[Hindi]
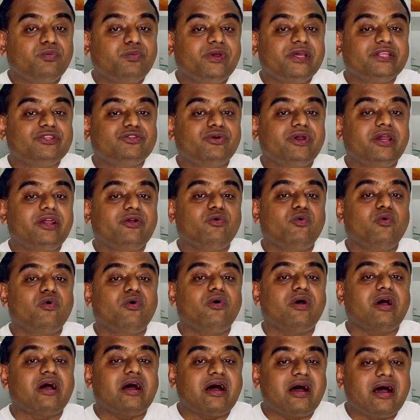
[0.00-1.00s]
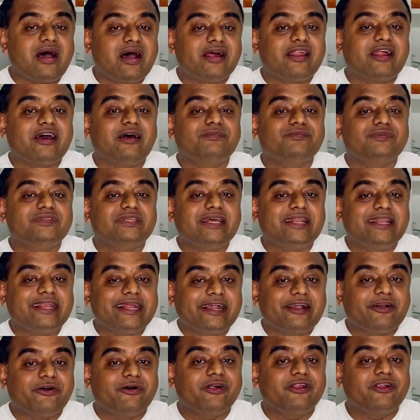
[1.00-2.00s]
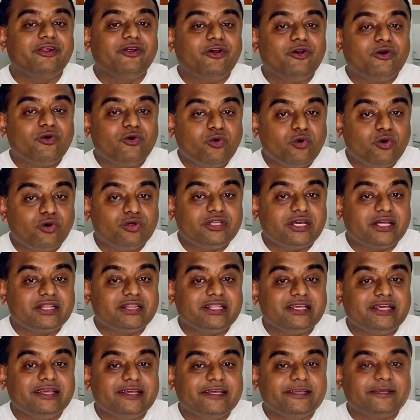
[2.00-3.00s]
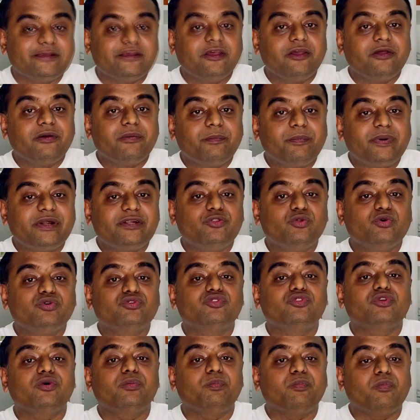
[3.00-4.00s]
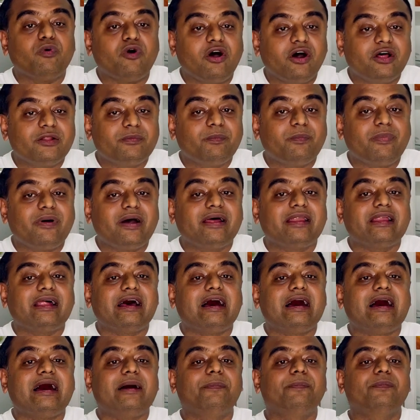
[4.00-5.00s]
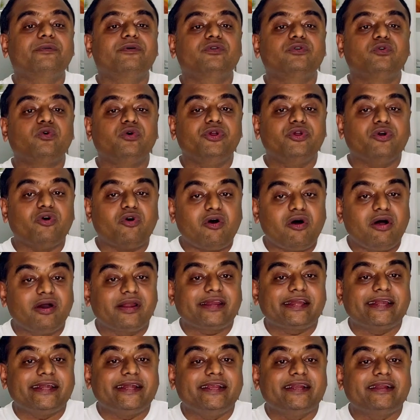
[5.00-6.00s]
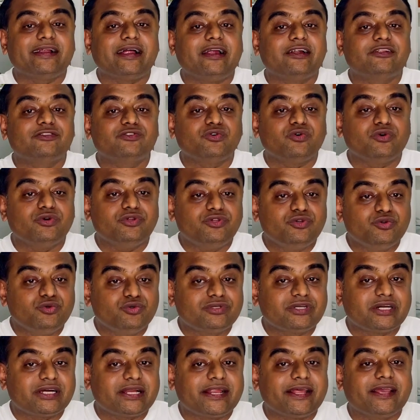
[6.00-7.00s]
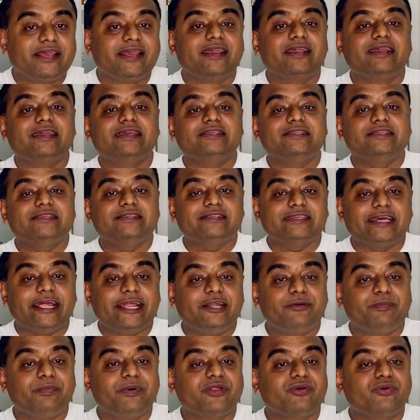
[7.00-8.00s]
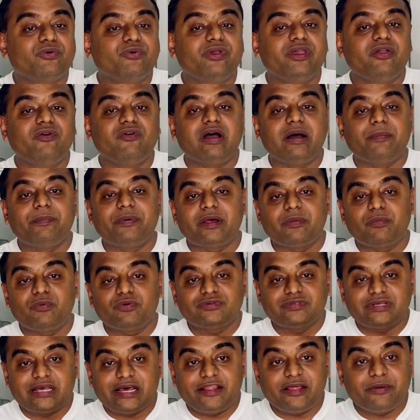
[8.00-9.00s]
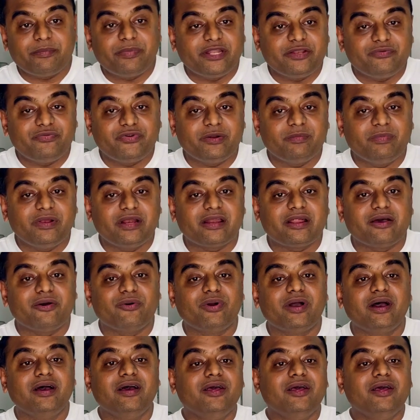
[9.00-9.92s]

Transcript: फी जो है वो आराम से रिकवर हो जाती है बट दोस्तों बहुत बार आप कोई और क्रेडिट कार्ड्स को यूज़ करेंगे किसी साइट पर क्योंकि वहां पर आपको ज़्यादा बेनिफिट मिल रहा होगा